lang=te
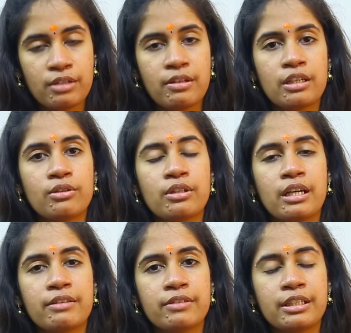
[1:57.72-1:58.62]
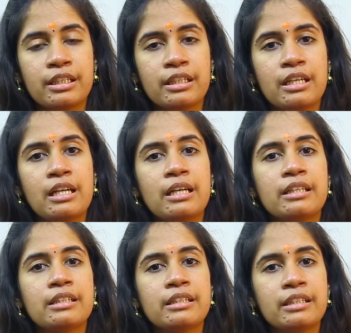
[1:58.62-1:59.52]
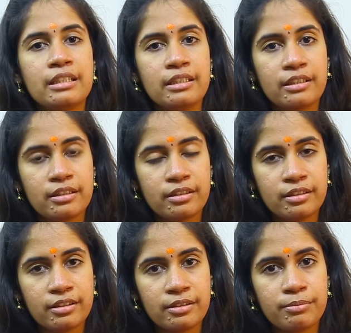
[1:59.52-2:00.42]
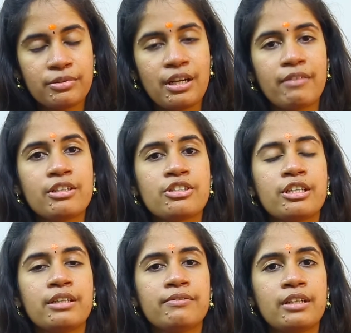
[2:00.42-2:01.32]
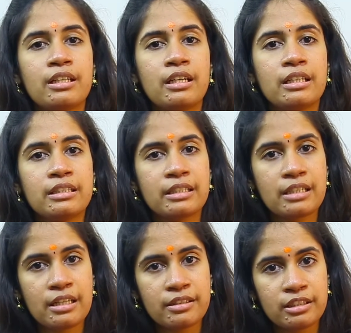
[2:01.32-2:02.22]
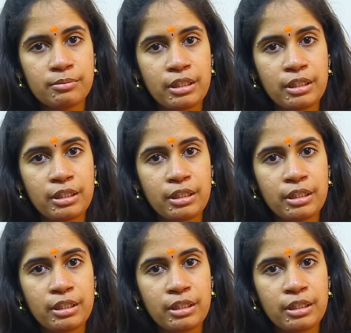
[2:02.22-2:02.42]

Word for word: ఉన్న వాళ్ళలో కానివ్వండి లేదంటే ట్రావెల్ చేయడం వల్ల లేదంటే రాత్రంతా